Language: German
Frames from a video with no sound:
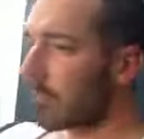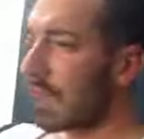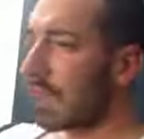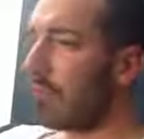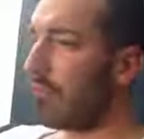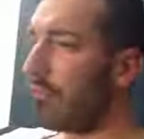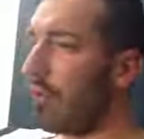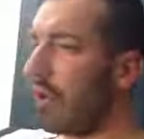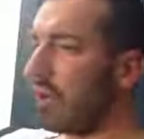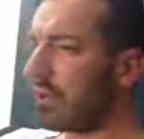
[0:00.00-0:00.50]

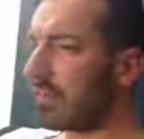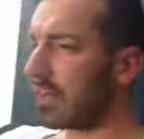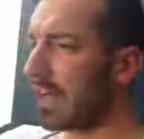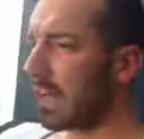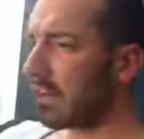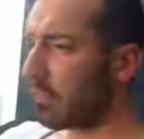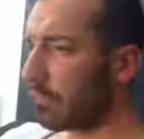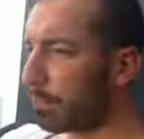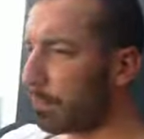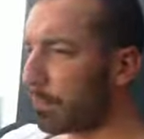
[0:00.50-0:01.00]
First
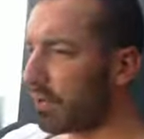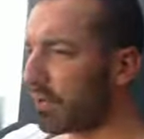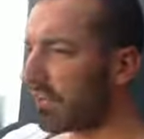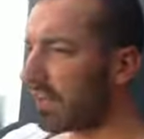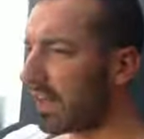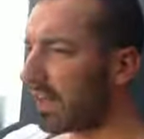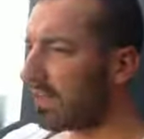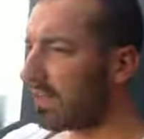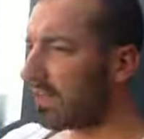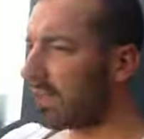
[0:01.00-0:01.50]
Touch
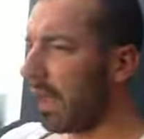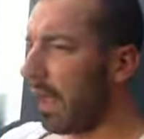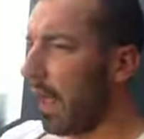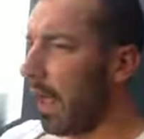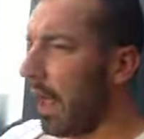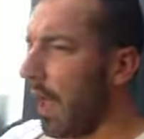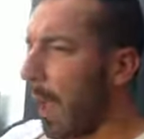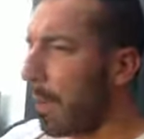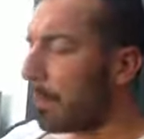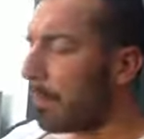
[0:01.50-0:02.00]
presents
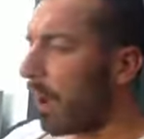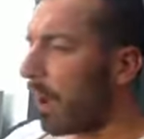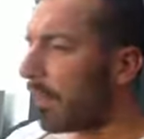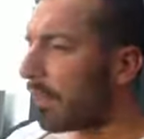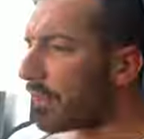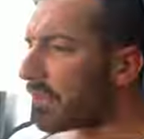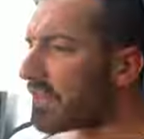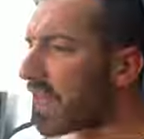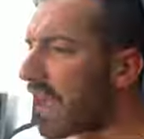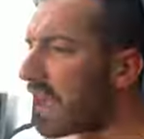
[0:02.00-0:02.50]

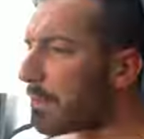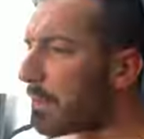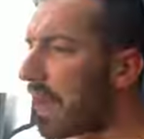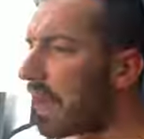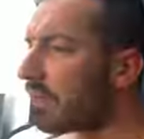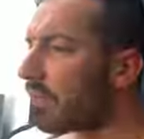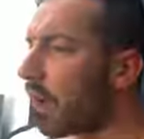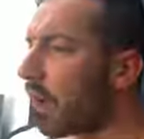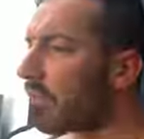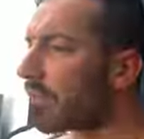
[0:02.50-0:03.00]
Birthday
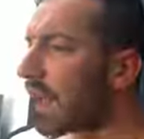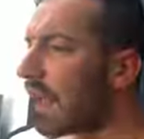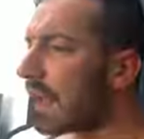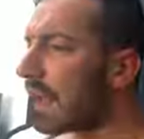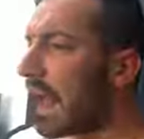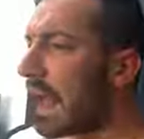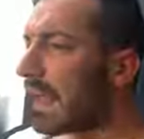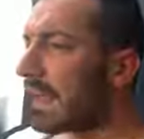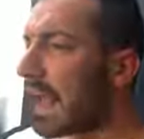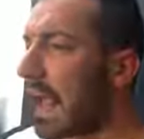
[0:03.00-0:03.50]
Bash auf Jan
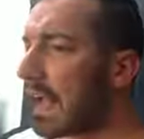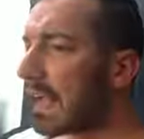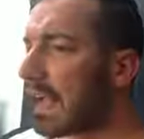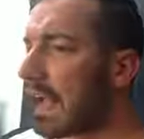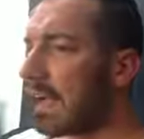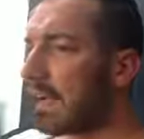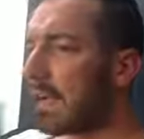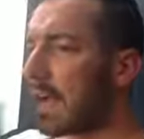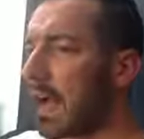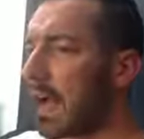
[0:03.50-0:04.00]
Like,
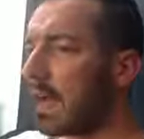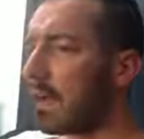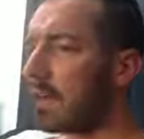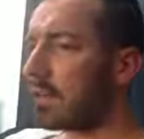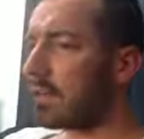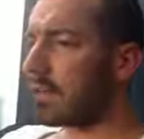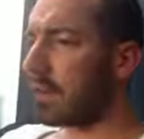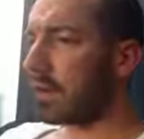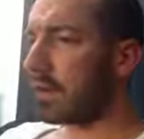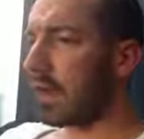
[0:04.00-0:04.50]
aka
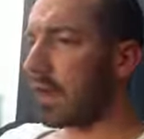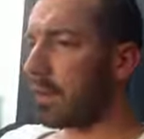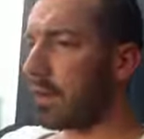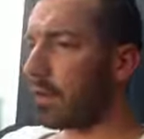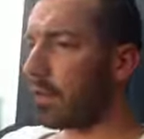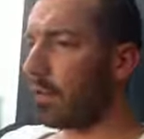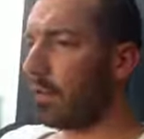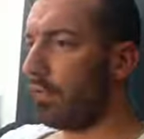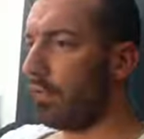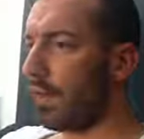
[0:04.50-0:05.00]
Carlos, in Klammern
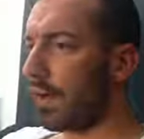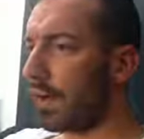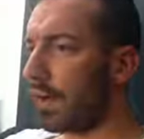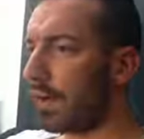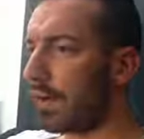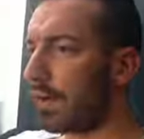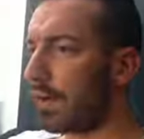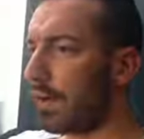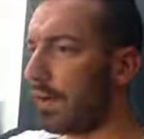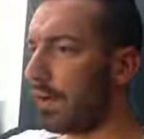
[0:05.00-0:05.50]

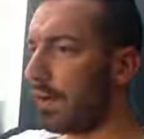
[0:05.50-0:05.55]
Schulferien.